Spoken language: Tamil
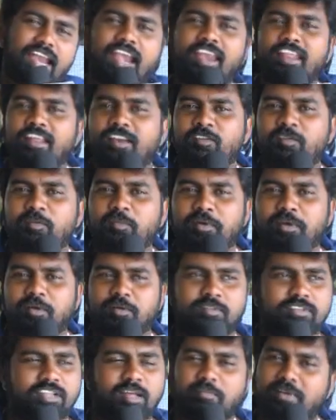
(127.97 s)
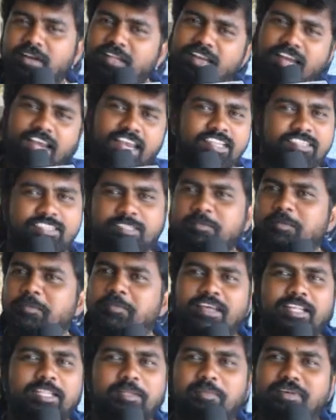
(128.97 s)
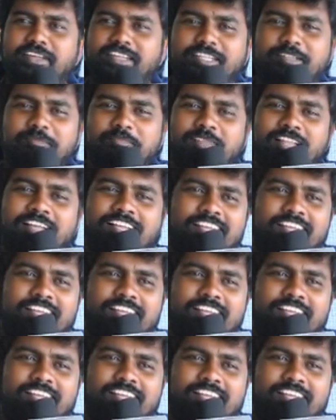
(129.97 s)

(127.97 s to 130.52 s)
கிராண்டியராகவே போயிடும் நான் பண்ணிக்கிற எல்லா ஸ்கிரிப்டுமே அந்த மாதிரி தான்